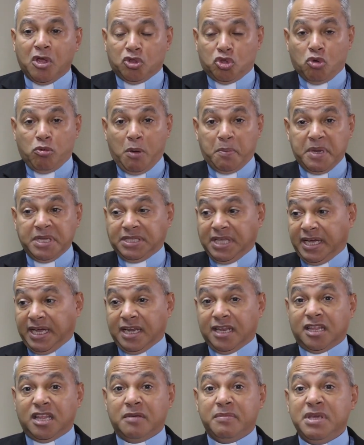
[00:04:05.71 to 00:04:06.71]
No permita que
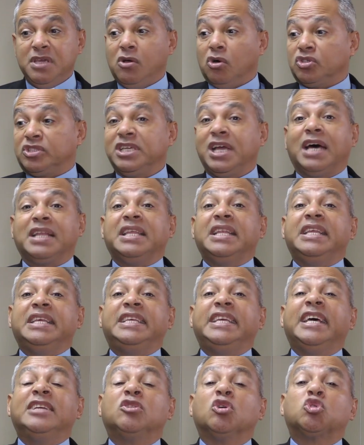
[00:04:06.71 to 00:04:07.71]
el enemigo siga
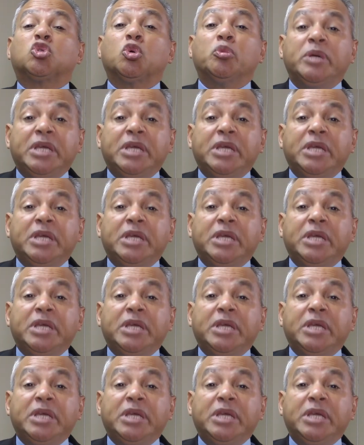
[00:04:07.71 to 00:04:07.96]
dirigiendo tu